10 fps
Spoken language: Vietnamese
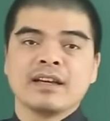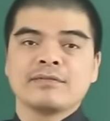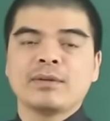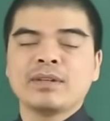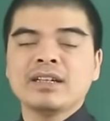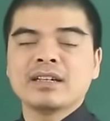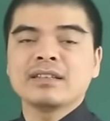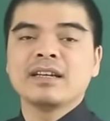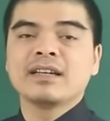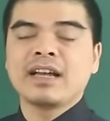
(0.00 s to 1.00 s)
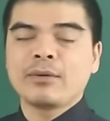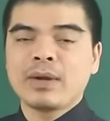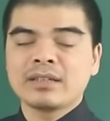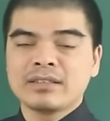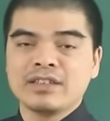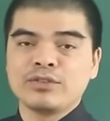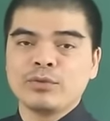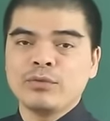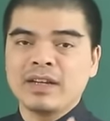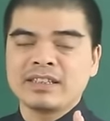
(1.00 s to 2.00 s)
Vòng đã được các thầy khai quang chỉ
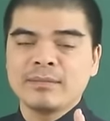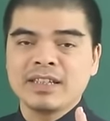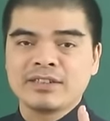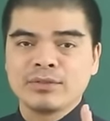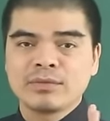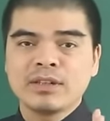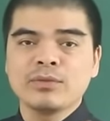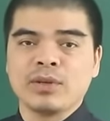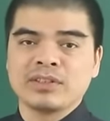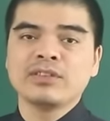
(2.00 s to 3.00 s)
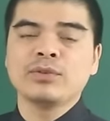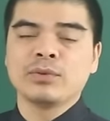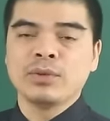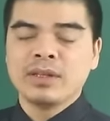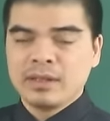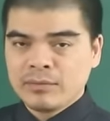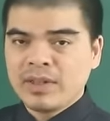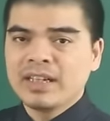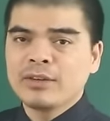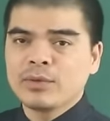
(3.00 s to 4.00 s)
chú và xem ngày sử dụng theo tuổi của gia chủ.
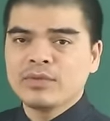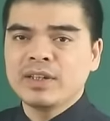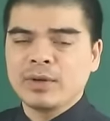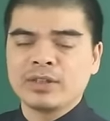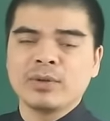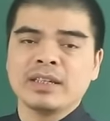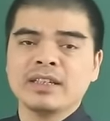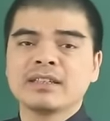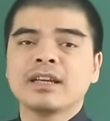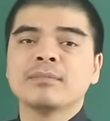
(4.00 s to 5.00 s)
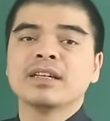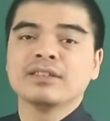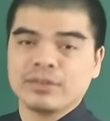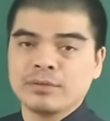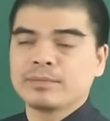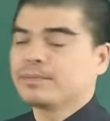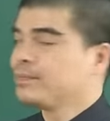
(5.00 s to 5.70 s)
Vậy nên quý vị hoàn toàn yên tâm khi sử dụng.